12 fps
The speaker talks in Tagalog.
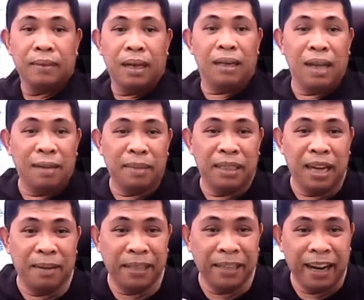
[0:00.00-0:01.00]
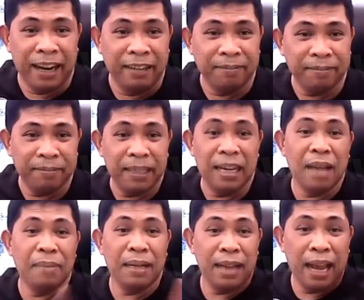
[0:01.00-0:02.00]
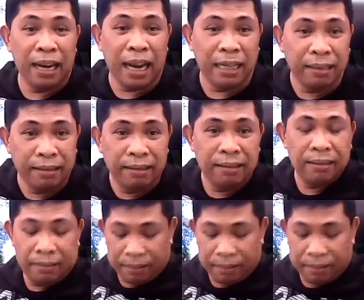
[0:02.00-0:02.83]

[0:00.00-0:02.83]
Ang yaman-yaman na. Ginamit lang kayo.